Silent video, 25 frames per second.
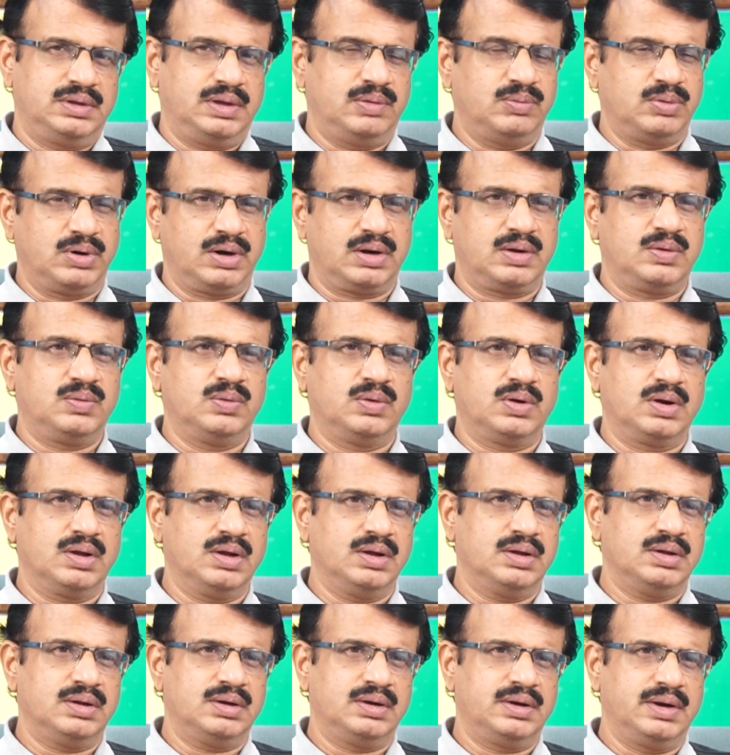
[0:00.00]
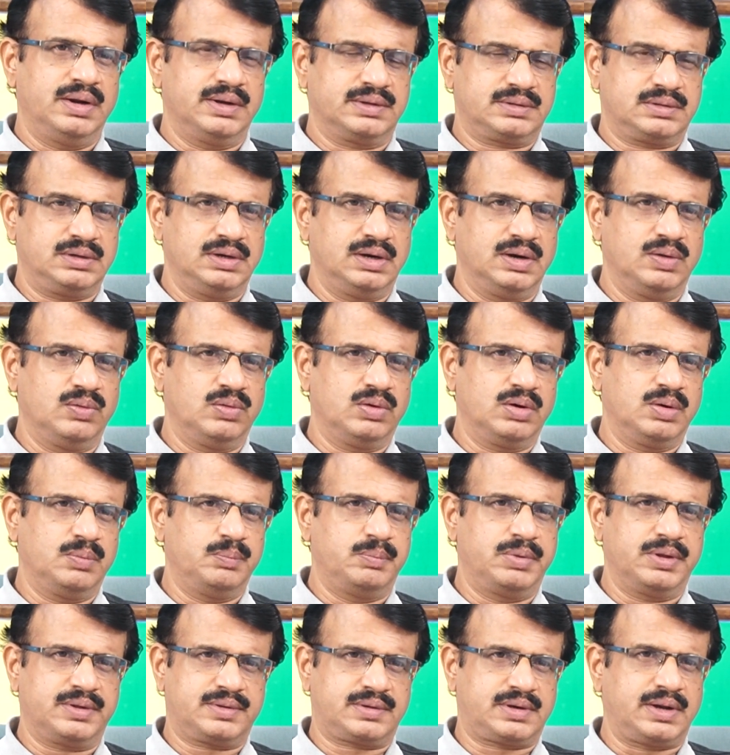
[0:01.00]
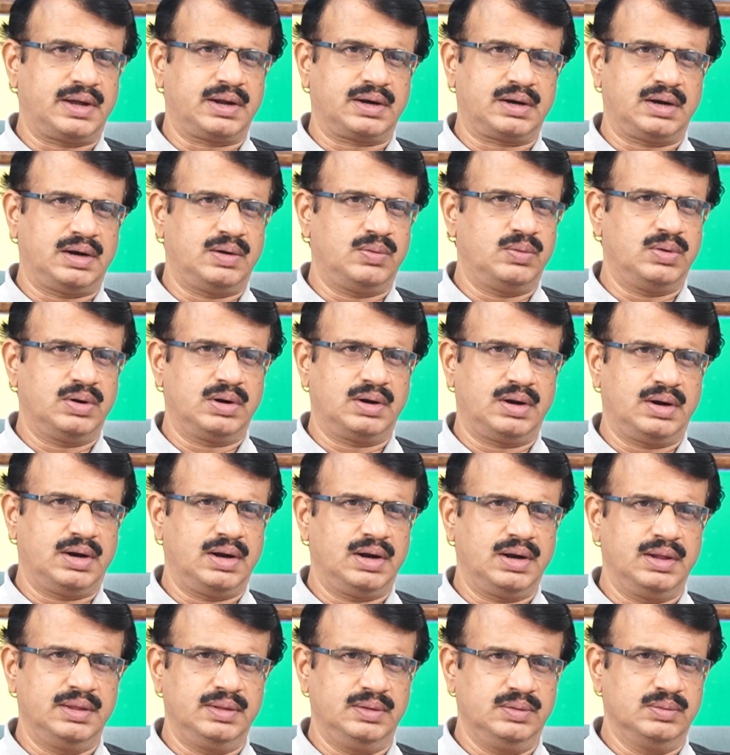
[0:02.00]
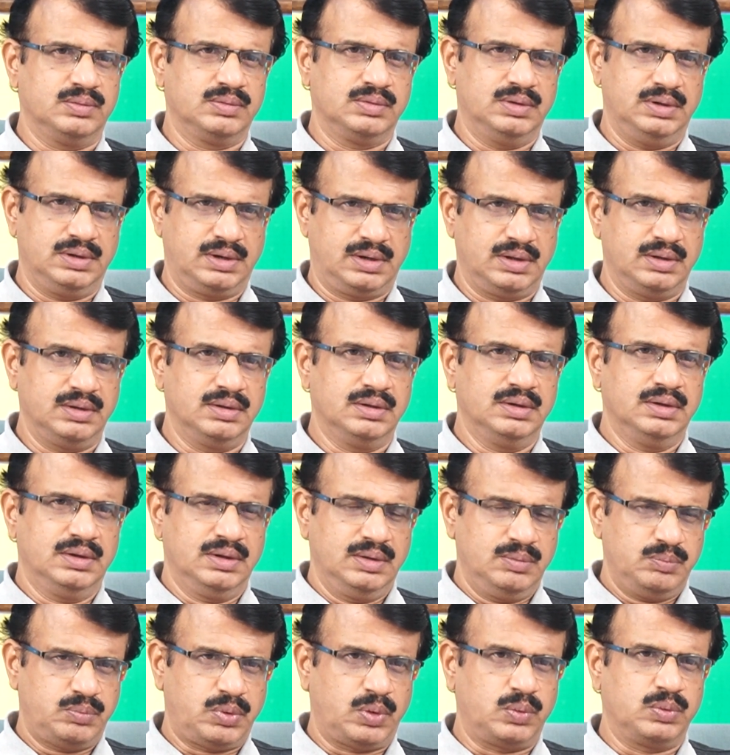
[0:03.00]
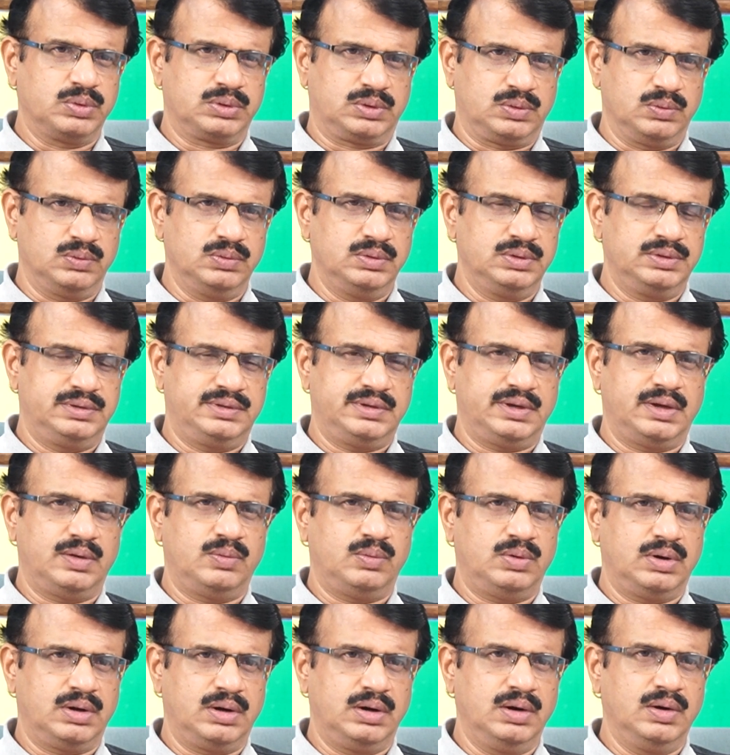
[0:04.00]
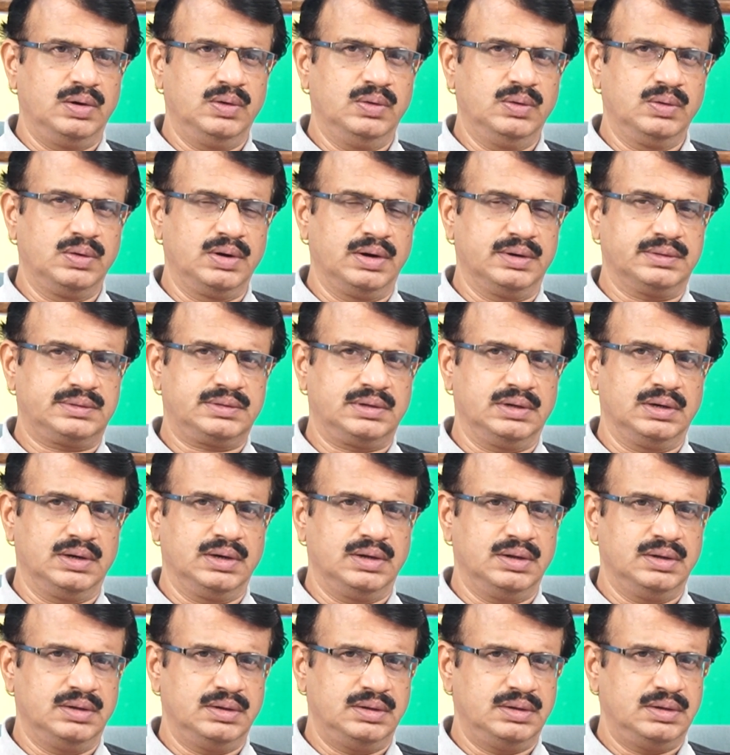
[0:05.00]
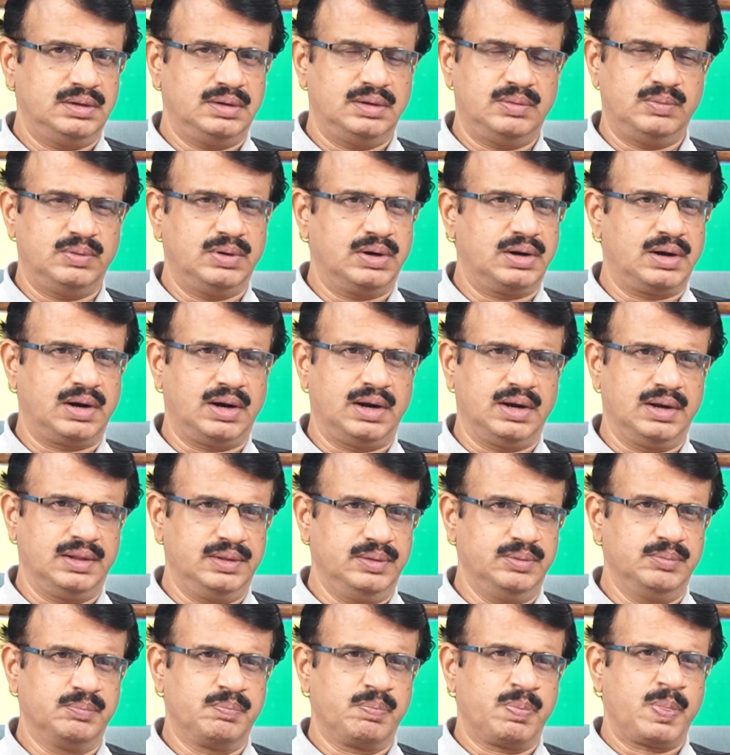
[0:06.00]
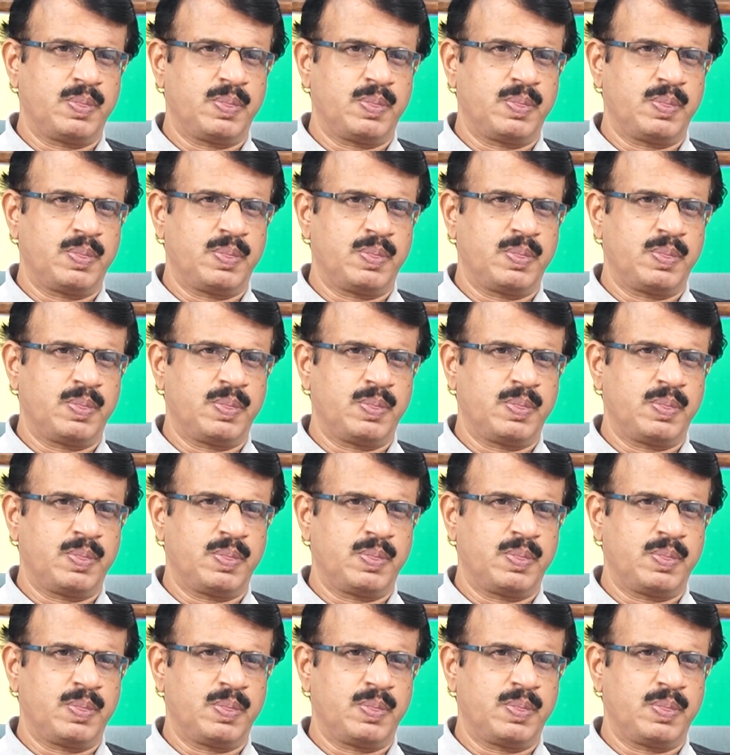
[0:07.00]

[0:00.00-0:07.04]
ఎవరికి కూడా నేషనల్ లెవెల్లో బెస్ట్ యాక్టర్ అవార్డు రాలేదు అంటే ప్రభుత్వం ఇచ్చే అవార్డుల్లో నేషనల్ అవార్డు రాలేదు